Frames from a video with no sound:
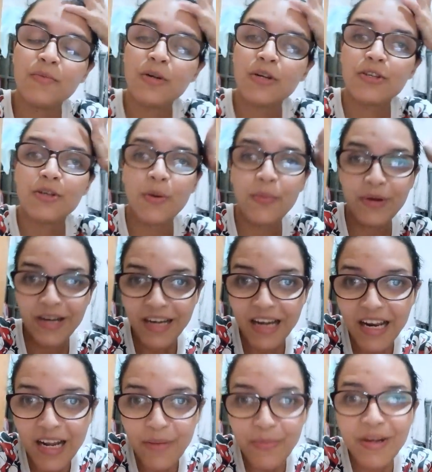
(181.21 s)
Bueno, yo voy a poner
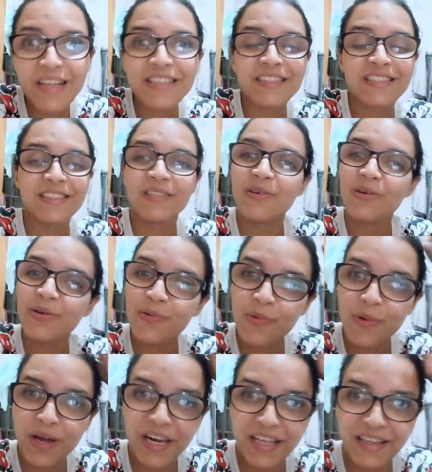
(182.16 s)
la alarma a las 5 y
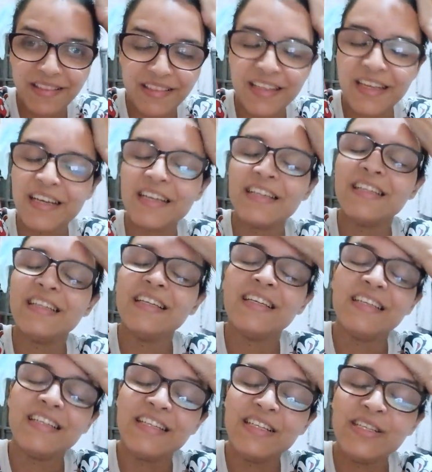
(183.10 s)
40.
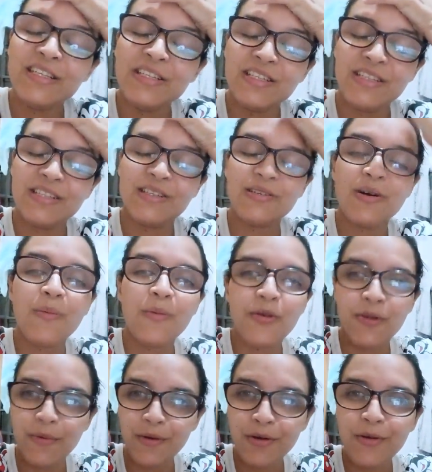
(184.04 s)
Y
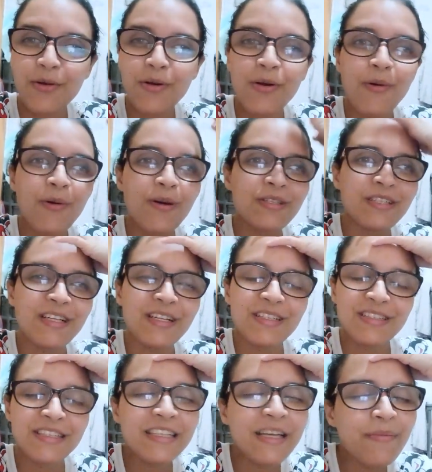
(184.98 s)
como yo me conozco, voy a
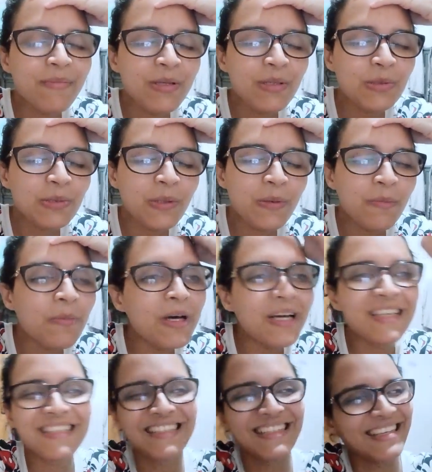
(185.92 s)
decir 10 minutos
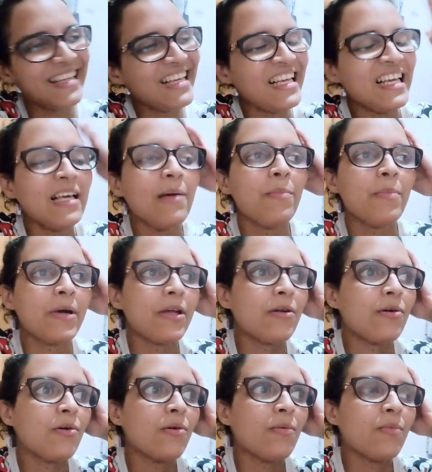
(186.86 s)
más
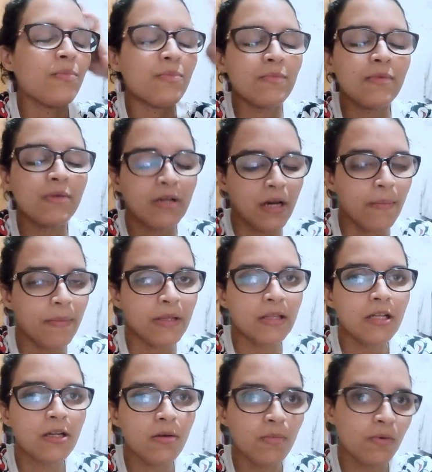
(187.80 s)
pero
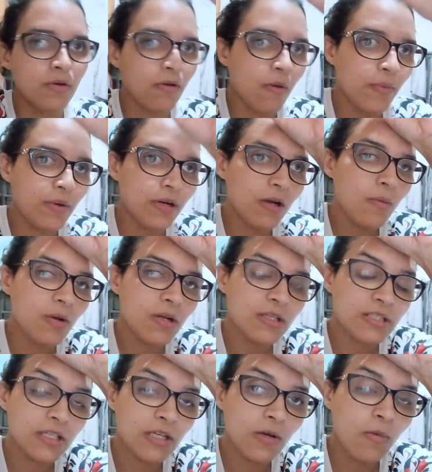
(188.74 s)
realmente lo, voy a poner como a
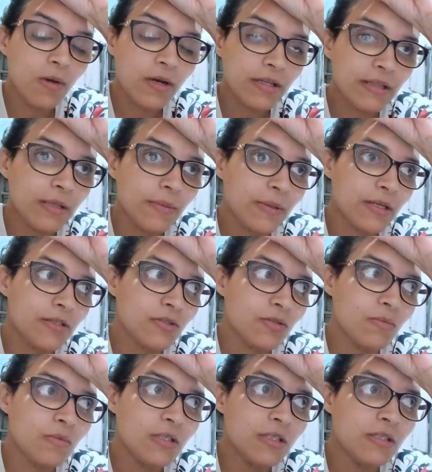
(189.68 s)
las 5 y 40 para
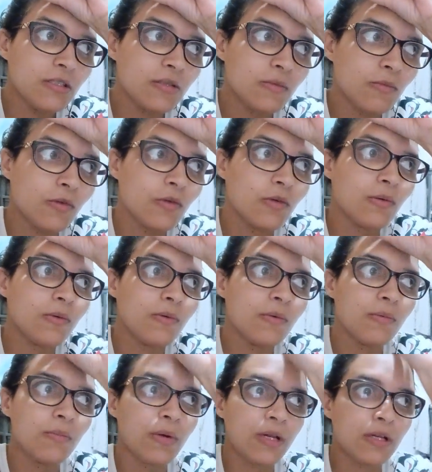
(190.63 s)
eso mismo,
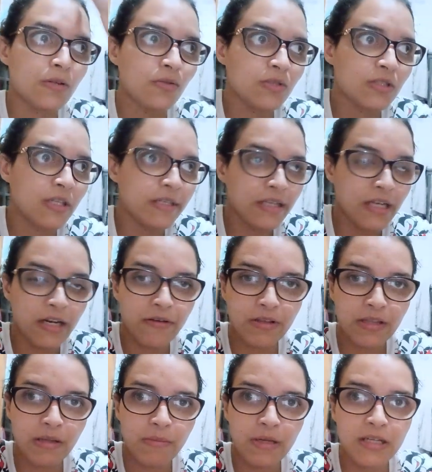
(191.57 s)
para entonces ya
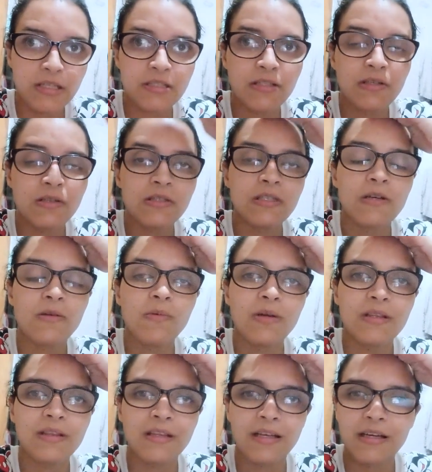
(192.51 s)
levantarme a las 5 y
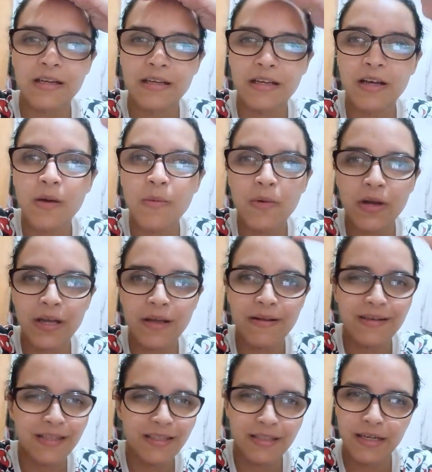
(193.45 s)
50. Es como
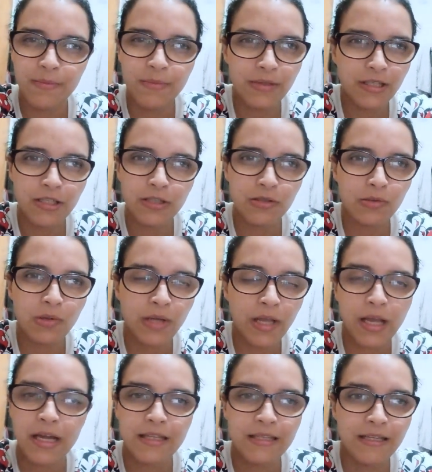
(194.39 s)
que literalmente yo tengo
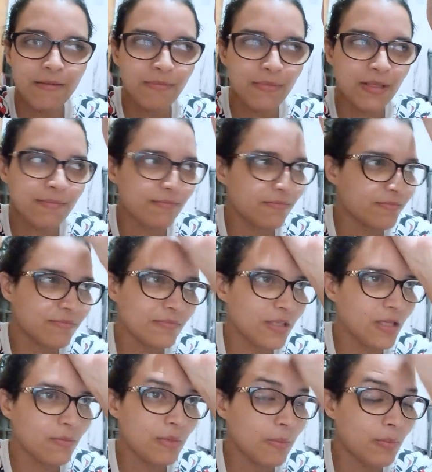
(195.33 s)
que engañarme
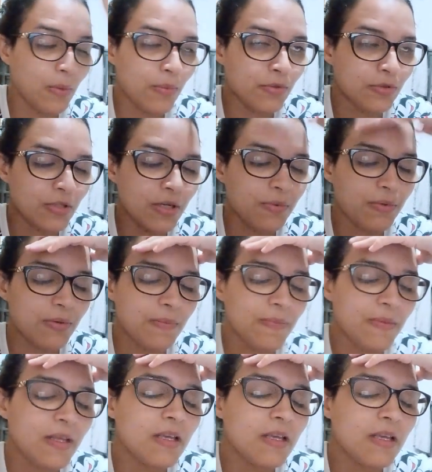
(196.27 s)
mi propio cerebro.